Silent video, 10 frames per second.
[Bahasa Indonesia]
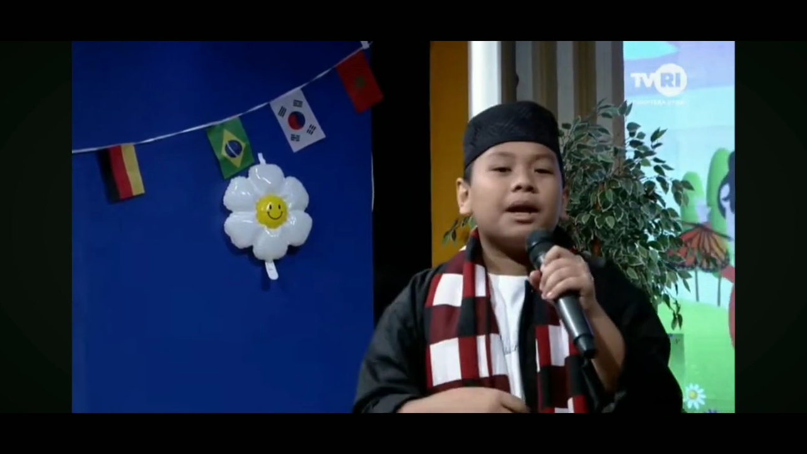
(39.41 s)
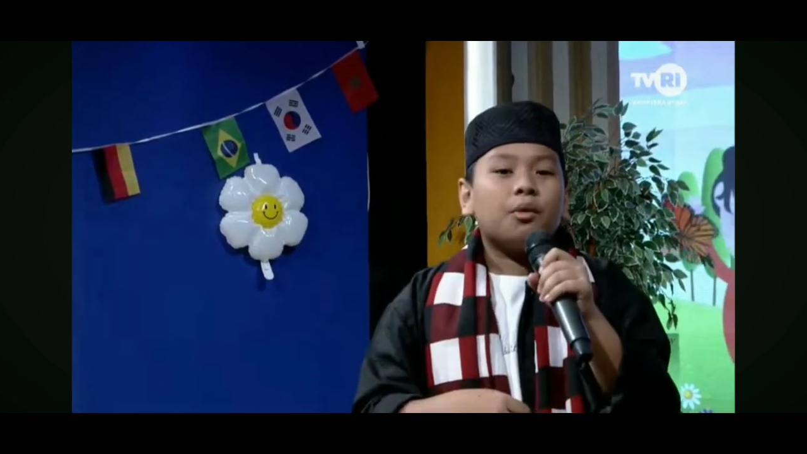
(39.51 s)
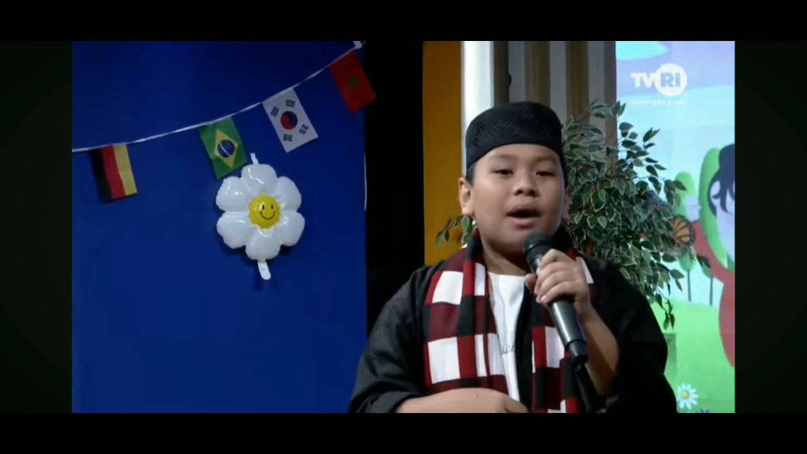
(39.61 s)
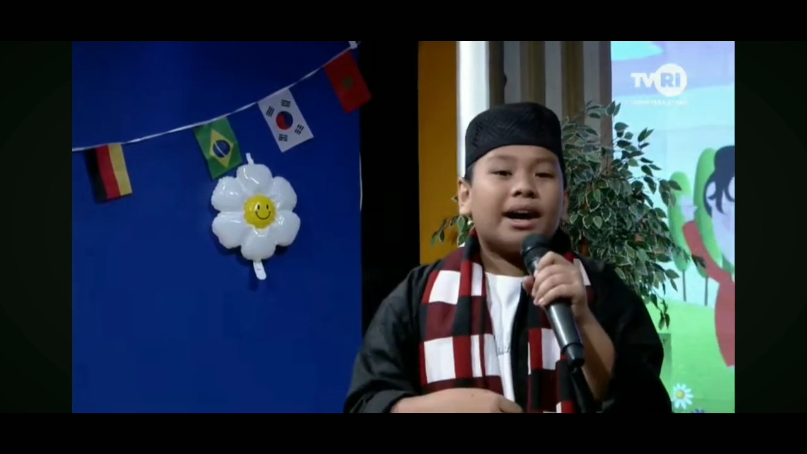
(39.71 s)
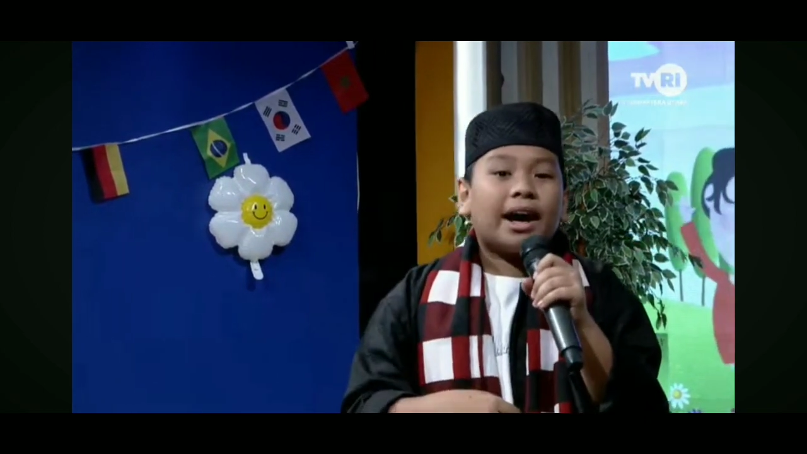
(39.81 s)

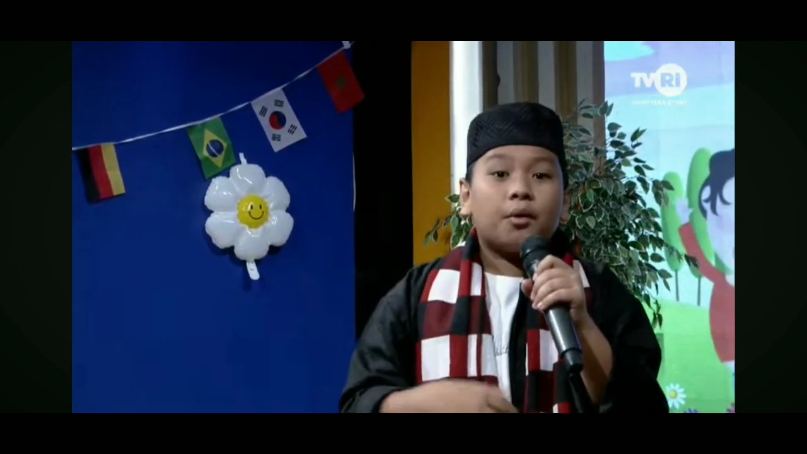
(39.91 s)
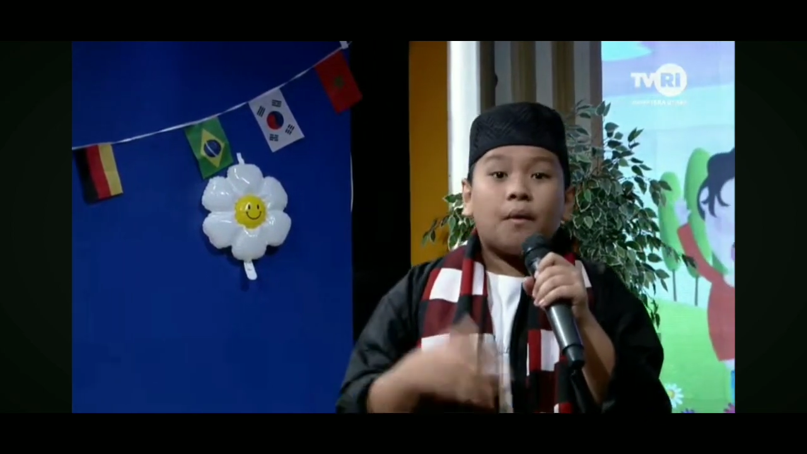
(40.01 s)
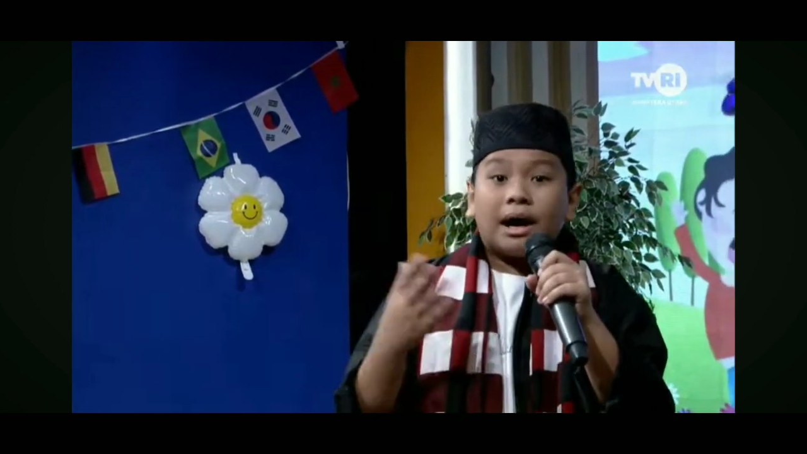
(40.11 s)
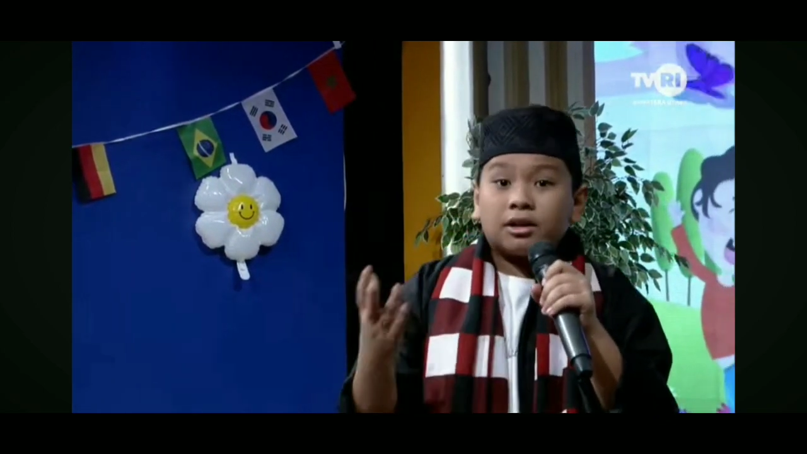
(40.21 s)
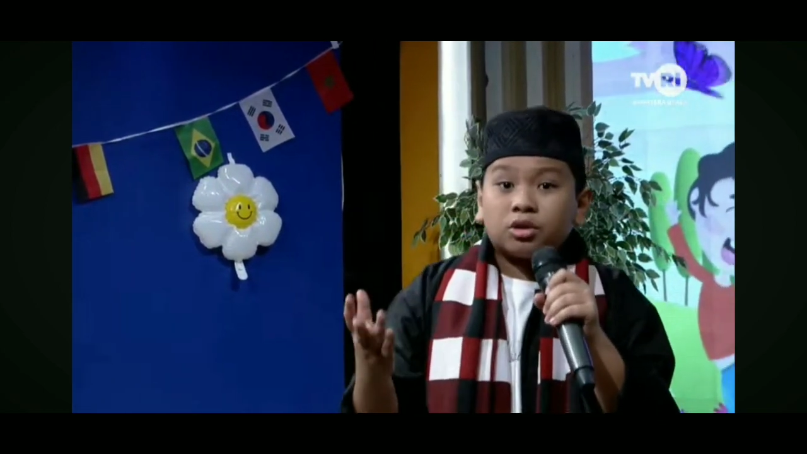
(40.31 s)
meluangkan
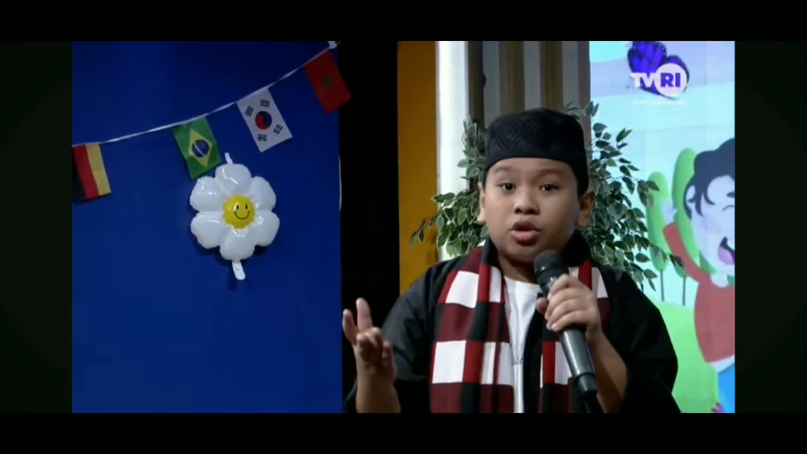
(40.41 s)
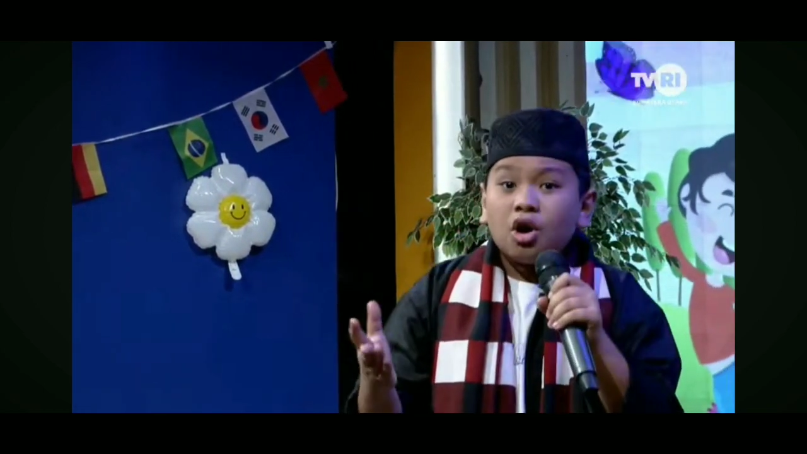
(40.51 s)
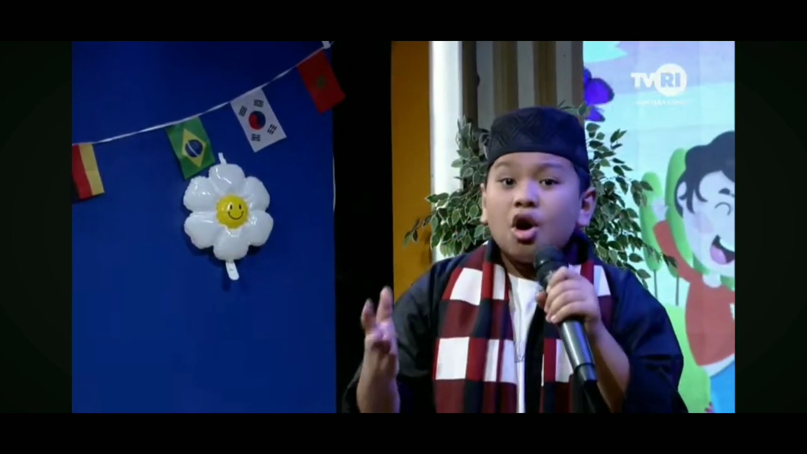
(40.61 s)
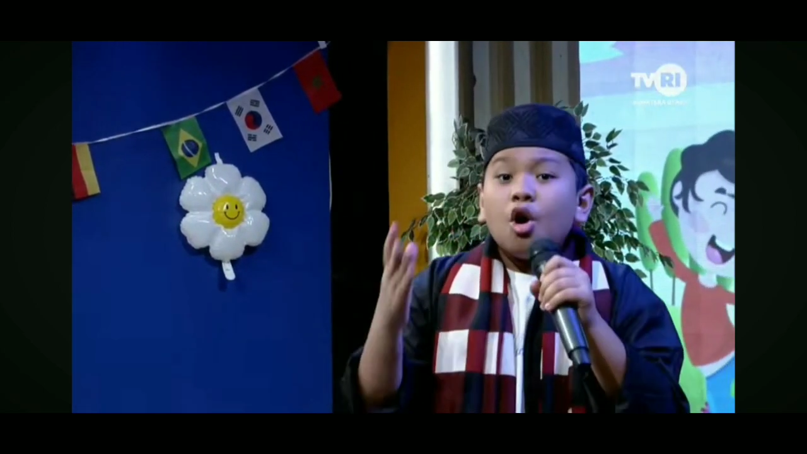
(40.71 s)
waktu